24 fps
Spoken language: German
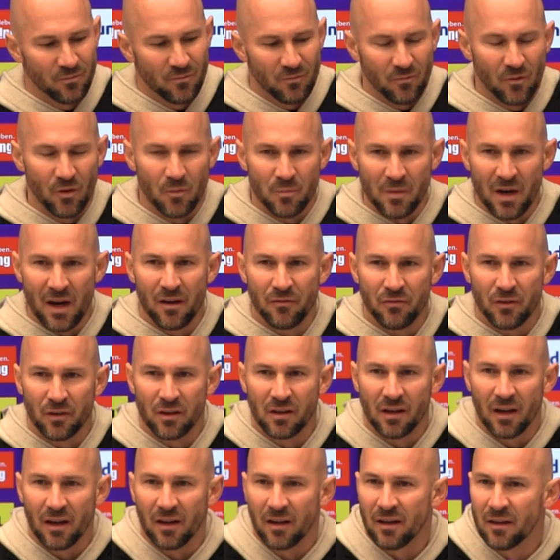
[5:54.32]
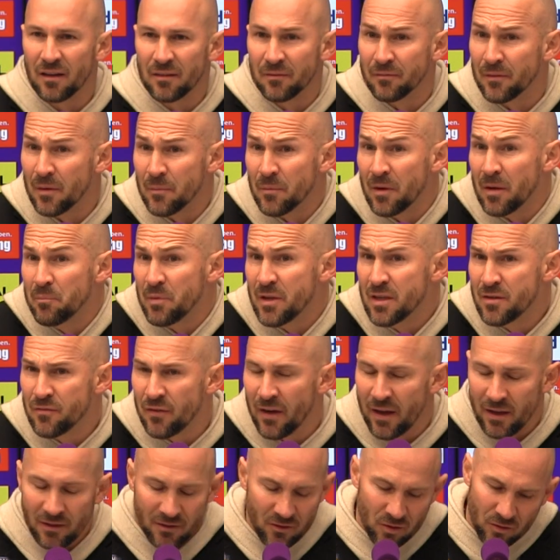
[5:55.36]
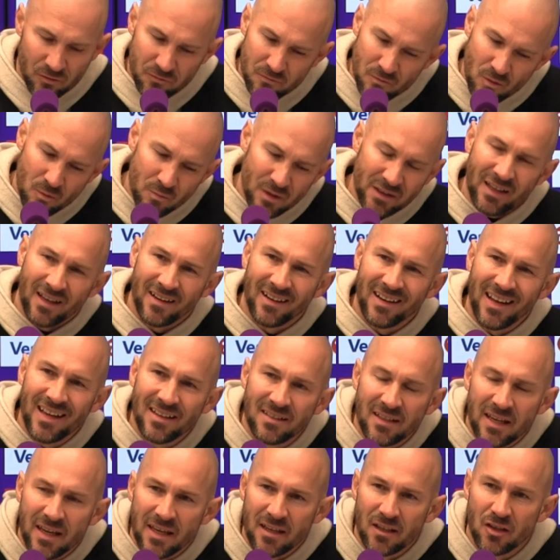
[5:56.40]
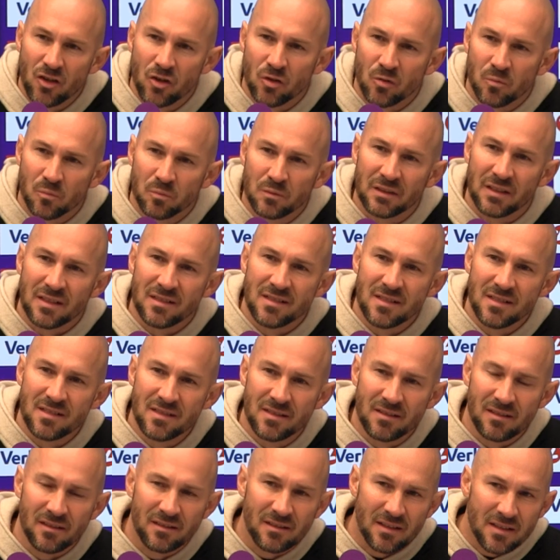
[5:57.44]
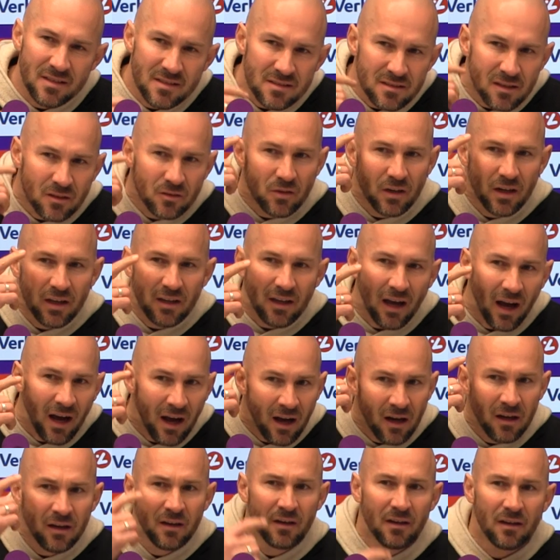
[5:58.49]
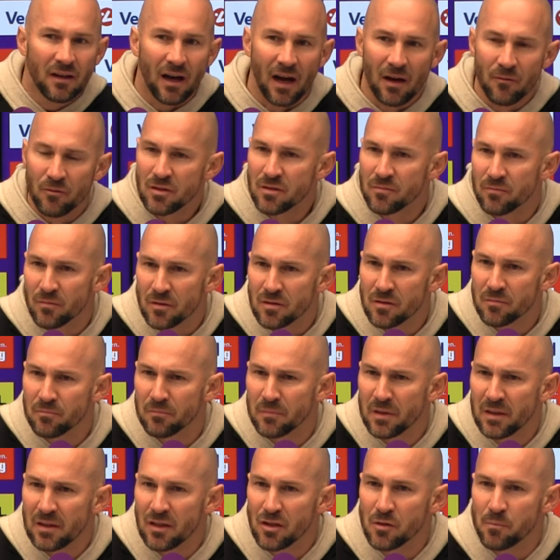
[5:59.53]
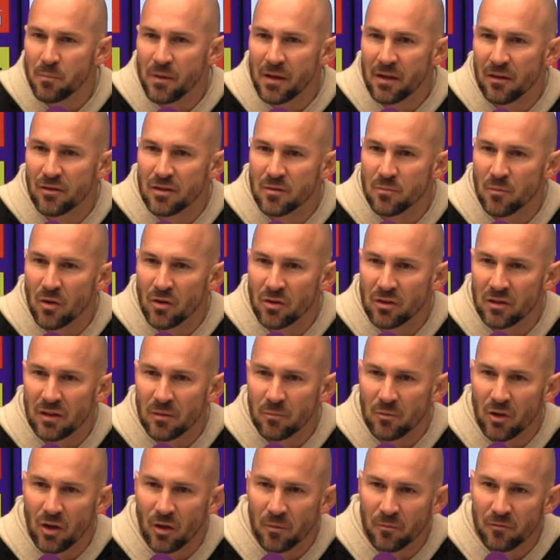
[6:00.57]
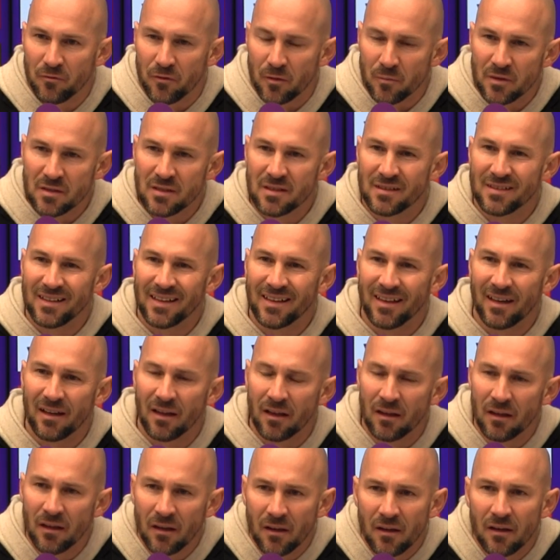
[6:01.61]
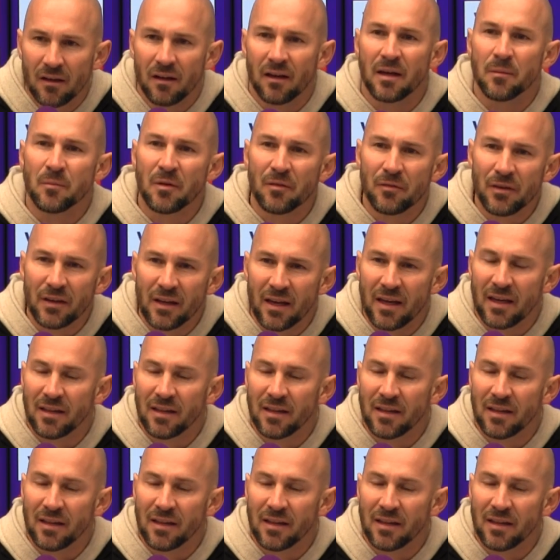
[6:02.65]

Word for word: wo man einfach, äh, wenn man bis Fan-Hoffen, wo man dann nicht hinkommt, das ist, das ist natürlich auch, auch was, was mit den Spielern was macht im Kopf, wo man sich Dinge immer wieder